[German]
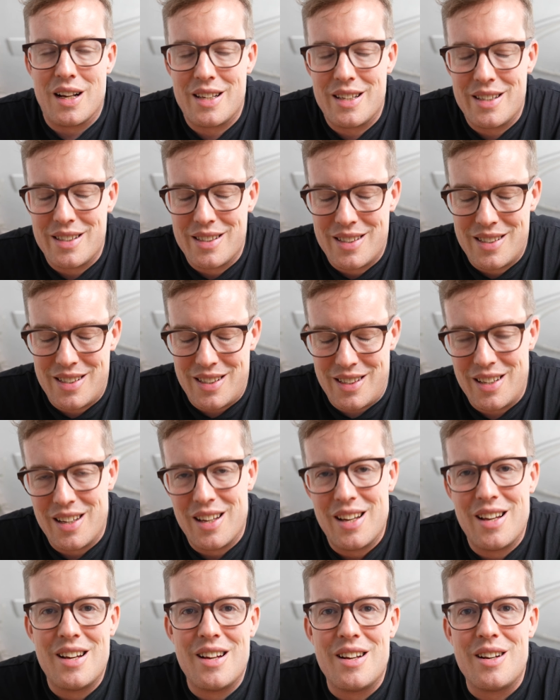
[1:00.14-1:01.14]
heißt sie.
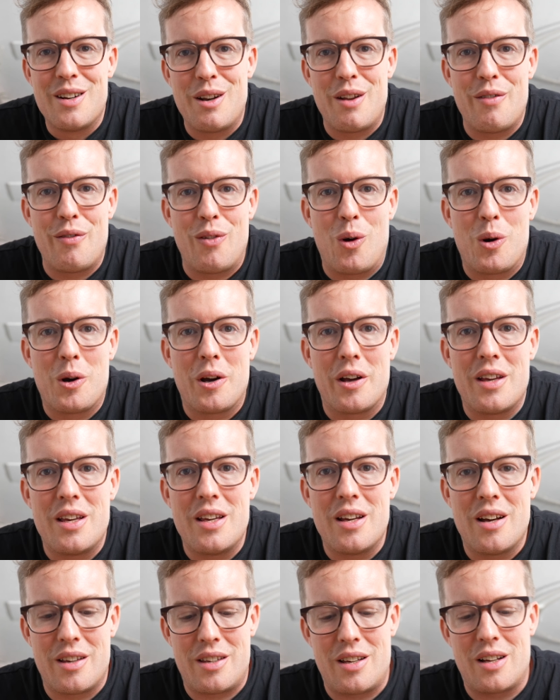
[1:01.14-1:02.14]
Eine Woche
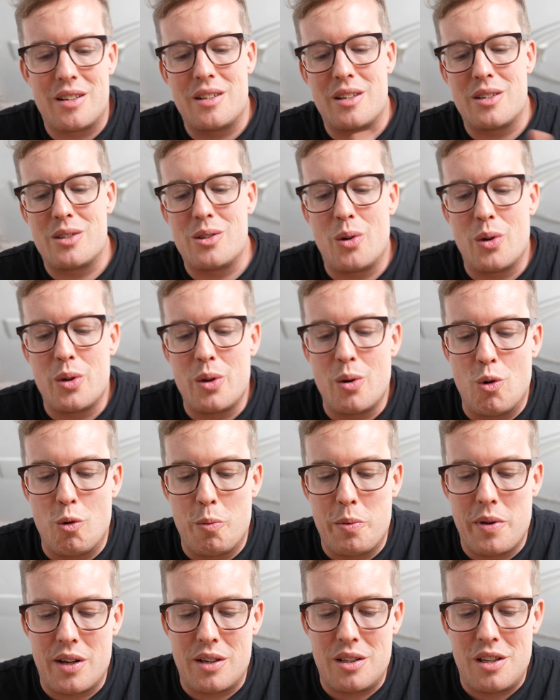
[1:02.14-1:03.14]
hier, ich hatte das neue
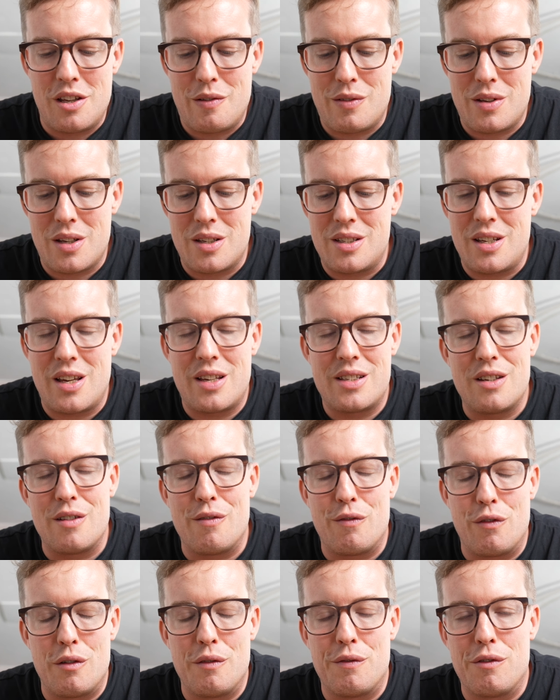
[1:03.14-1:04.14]
Objektiv, das
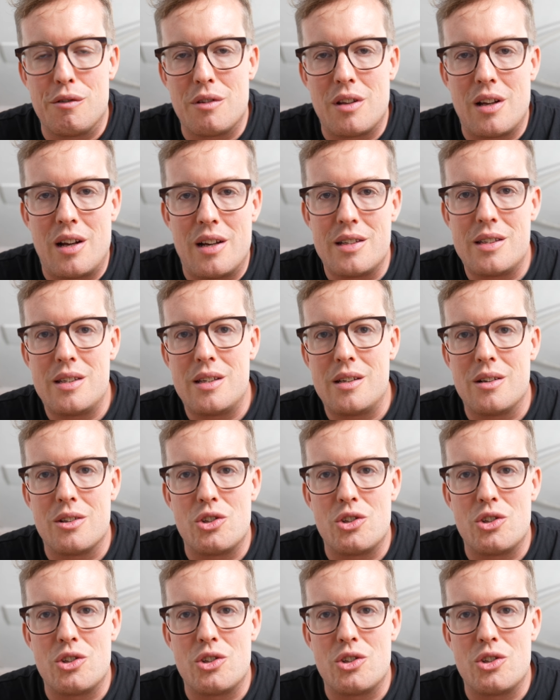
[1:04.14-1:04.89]
1635er